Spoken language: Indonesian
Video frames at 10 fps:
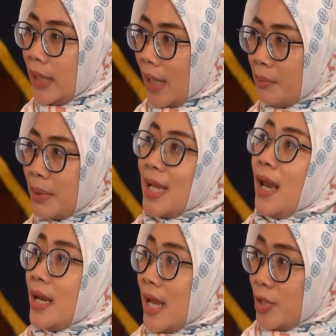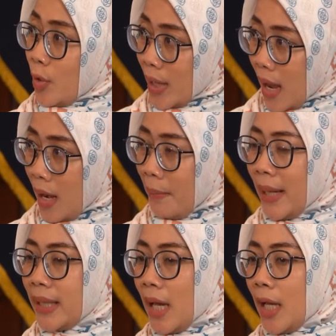event ini kan berskala
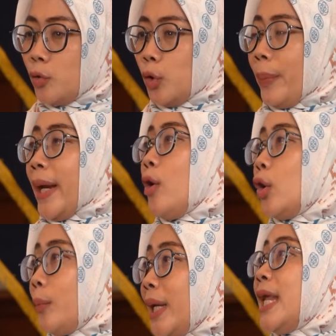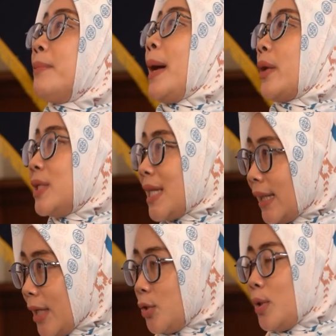nasional, paling nggak kan untuk perekonomian dan
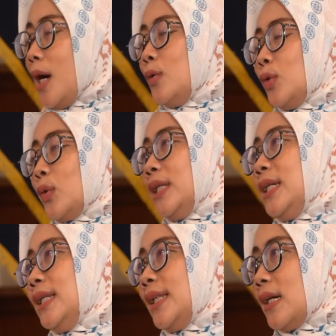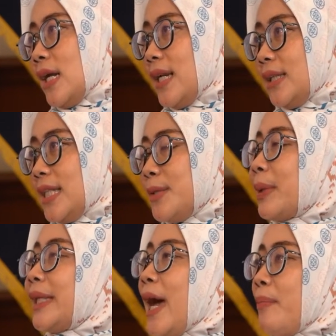pariwisata juga untuk Betul. di Tangerang
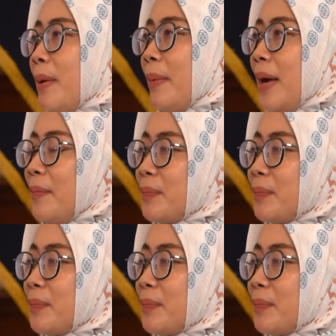Selatan. Seperti apa